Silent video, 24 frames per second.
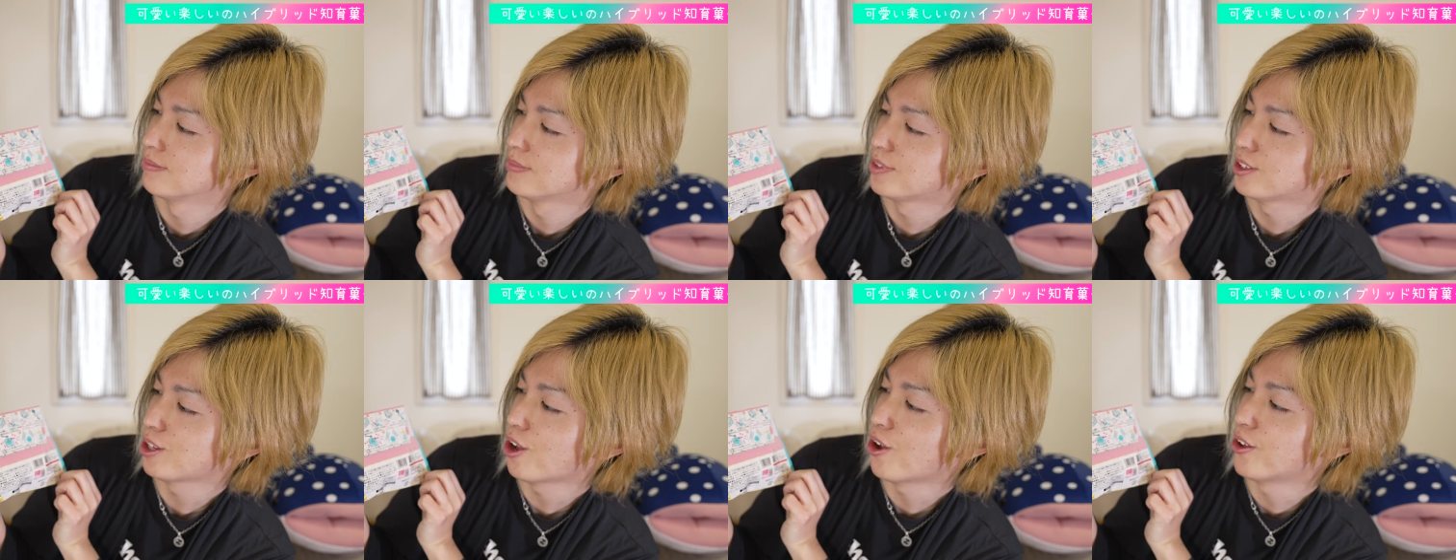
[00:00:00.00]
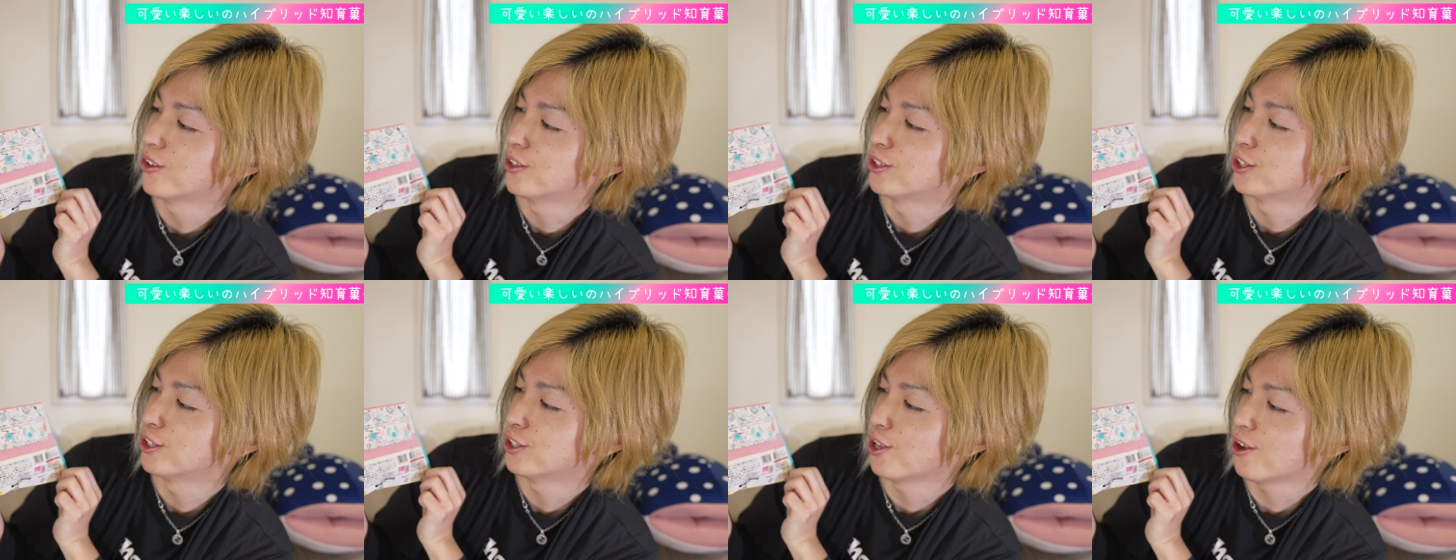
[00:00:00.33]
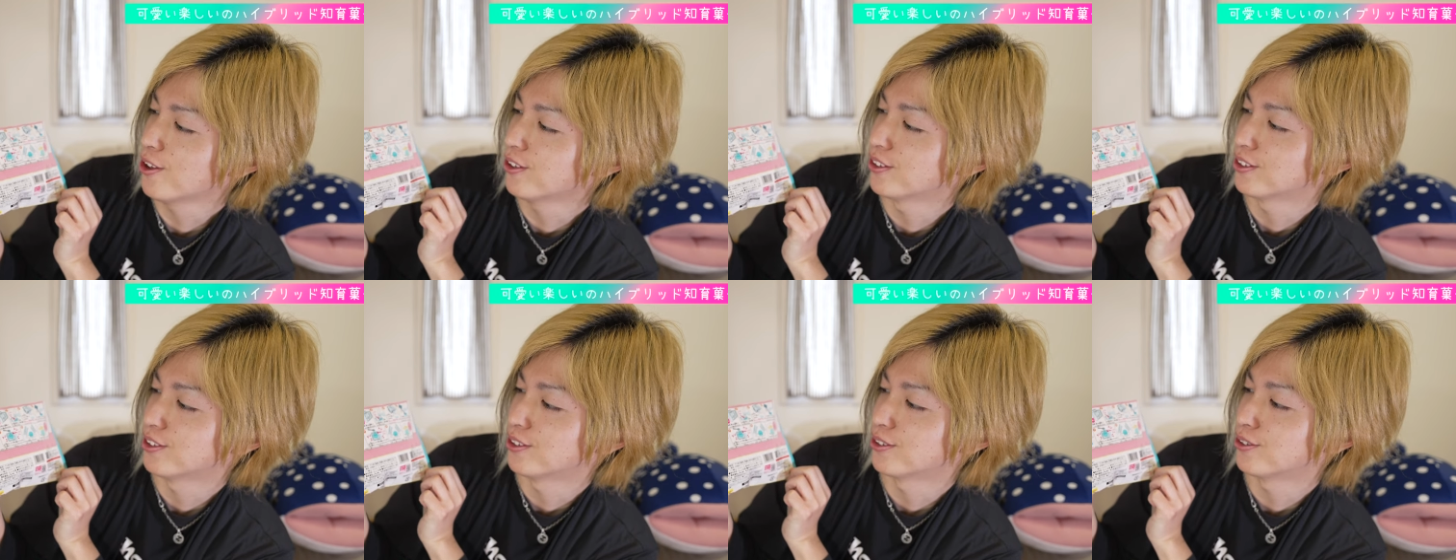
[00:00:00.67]

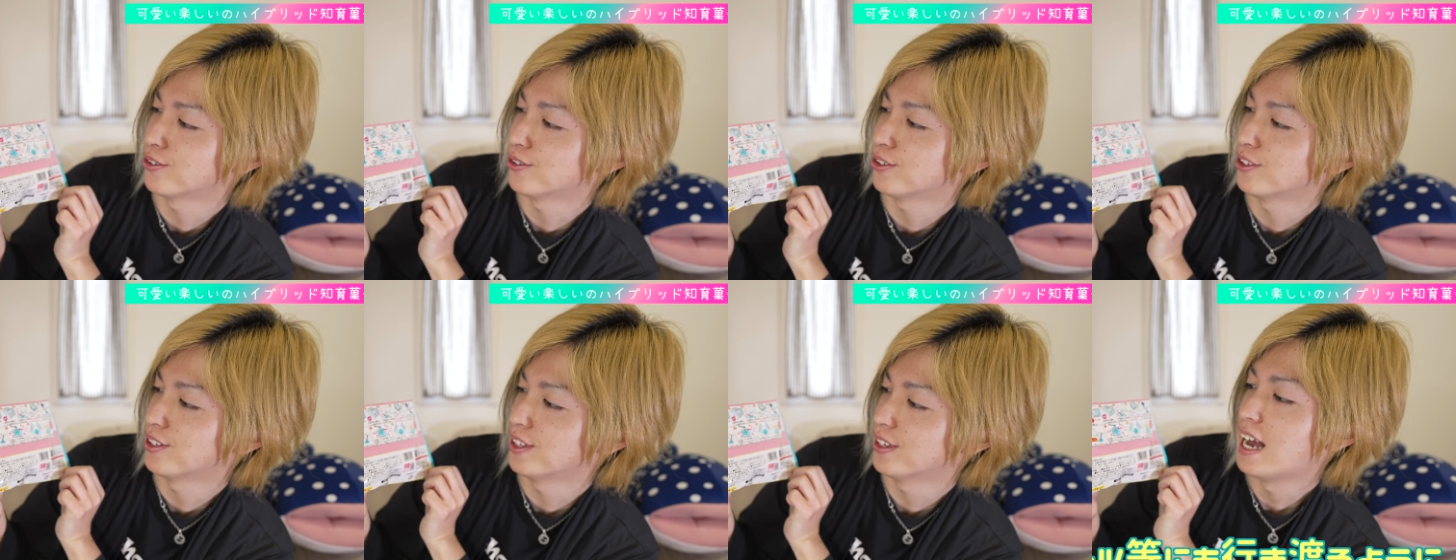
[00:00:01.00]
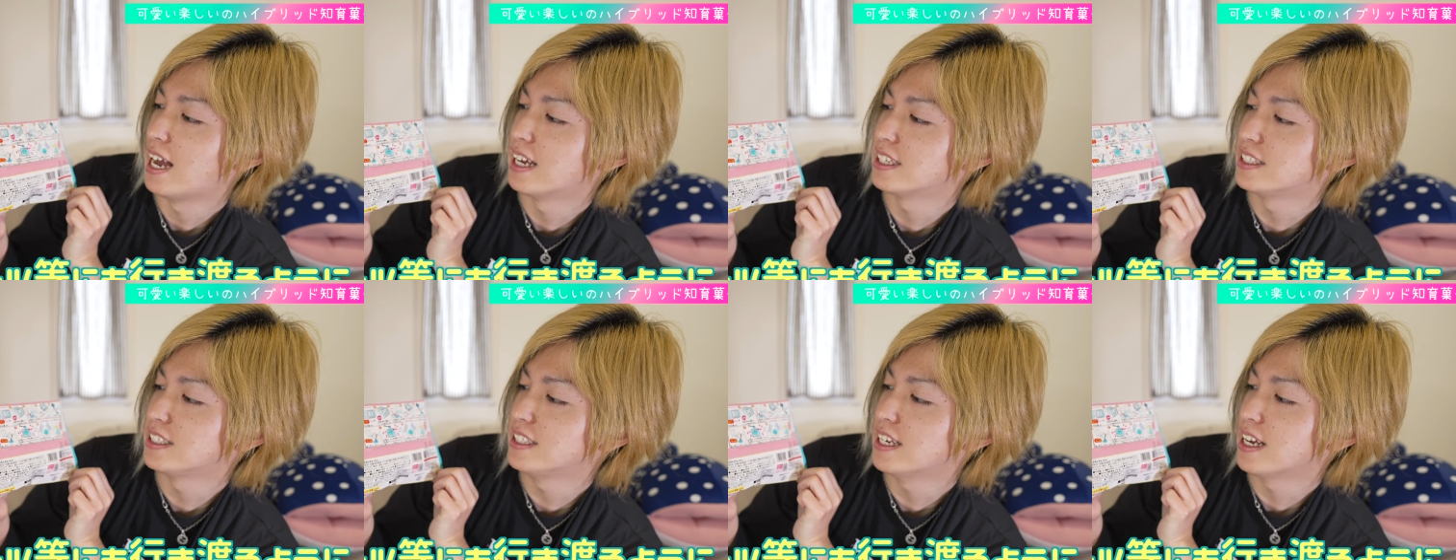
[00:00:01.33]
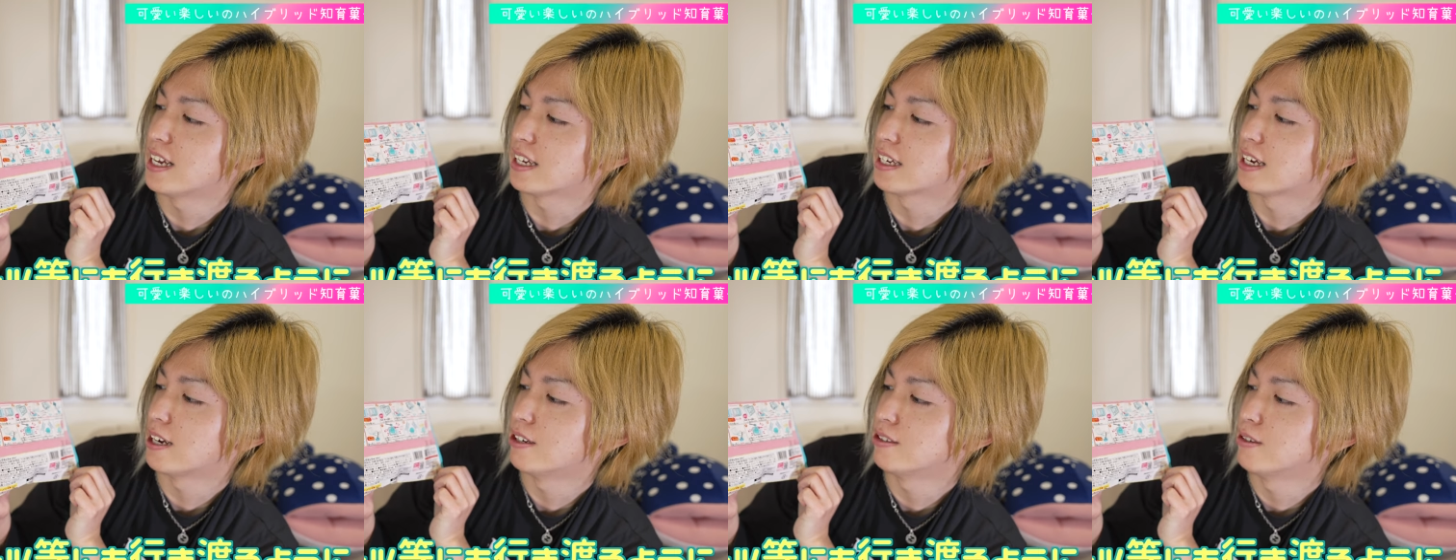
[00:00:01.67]
トントンということで、足
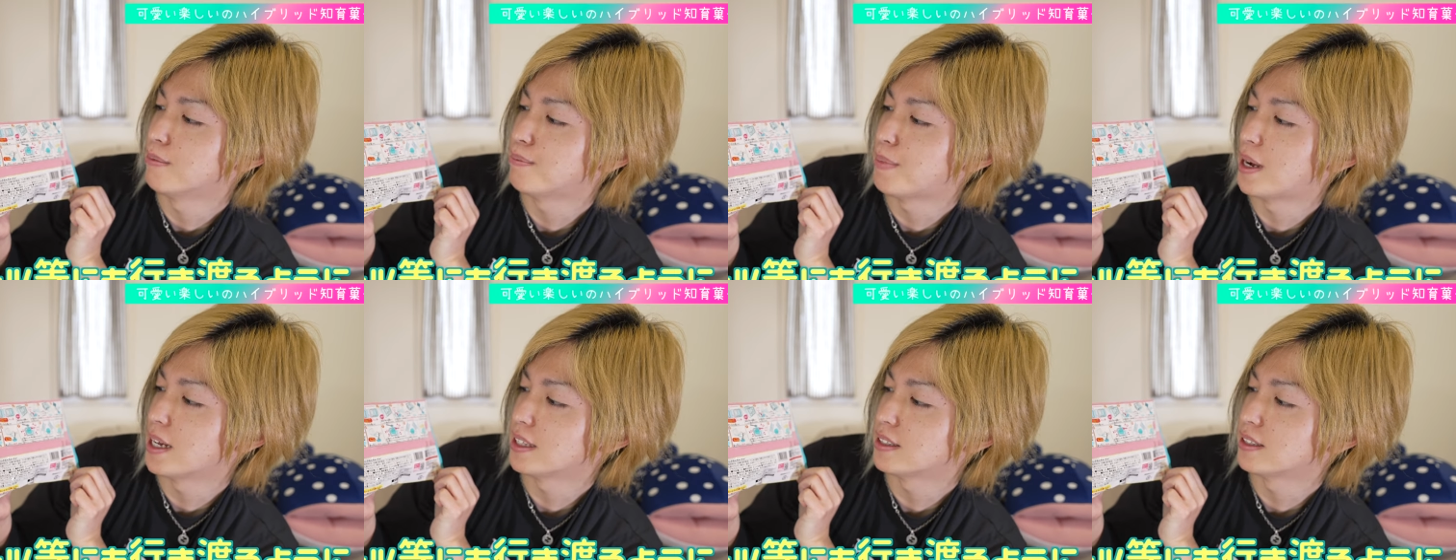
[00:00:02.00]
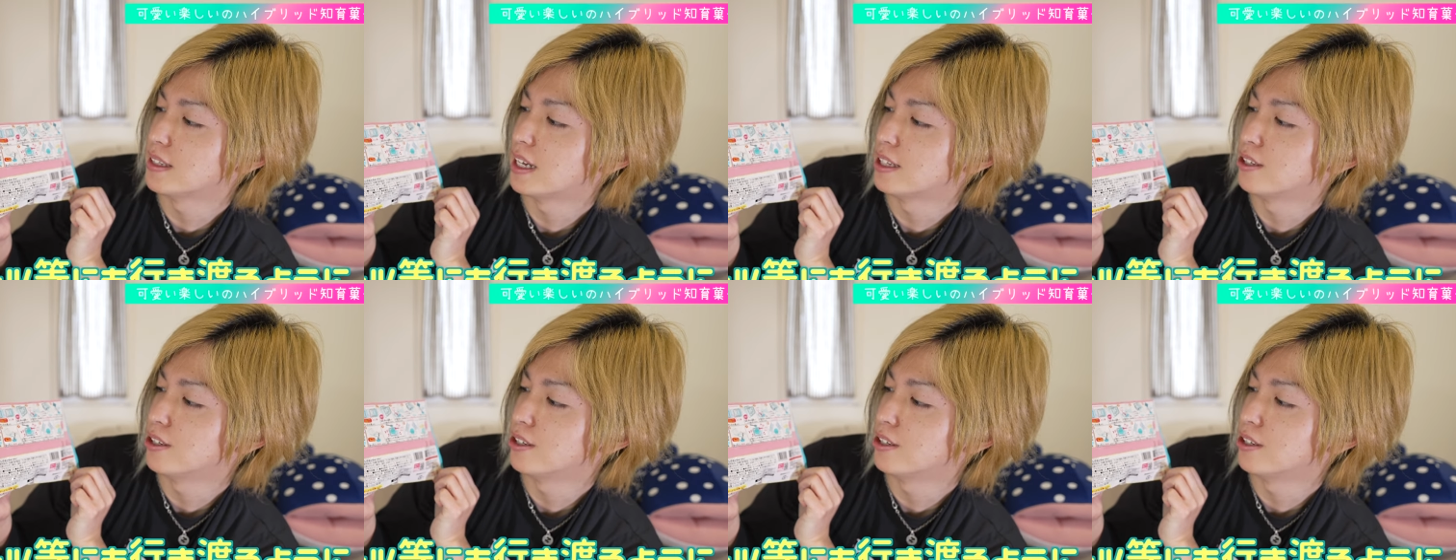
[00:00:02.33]
や顔のパーツな